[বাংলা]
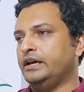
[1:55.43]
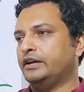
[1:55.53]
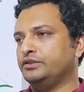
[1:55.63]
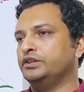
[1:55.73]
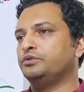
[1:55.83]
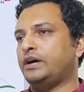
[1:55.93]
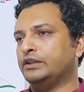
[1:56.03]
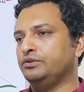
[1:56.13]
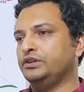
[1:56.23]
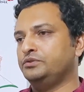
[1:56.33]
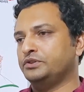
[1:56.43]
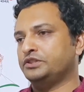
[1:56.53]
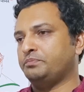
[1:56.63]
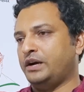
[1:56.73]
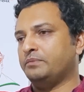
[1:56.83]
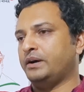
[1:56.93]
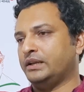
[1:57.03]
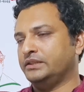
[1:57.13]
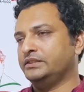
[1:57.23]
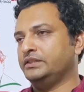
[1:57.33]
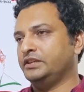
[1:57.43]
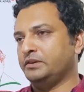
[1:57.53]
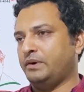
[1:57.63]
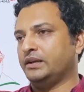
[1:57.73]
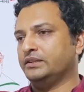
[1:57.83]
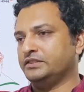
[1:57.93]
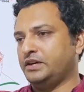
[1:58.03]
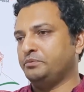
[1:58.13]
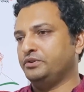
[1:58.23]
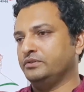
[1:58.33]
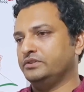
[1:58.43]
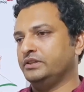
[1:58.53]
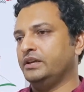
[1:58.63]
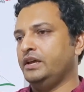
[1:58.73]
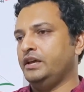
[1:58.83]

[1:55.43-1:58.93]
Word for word: এখন যেহেতু আধুনিক যুগে স্মার্ট বাংলাদেশের দিকে বাংলাদেশ দাবিত হচ্ছে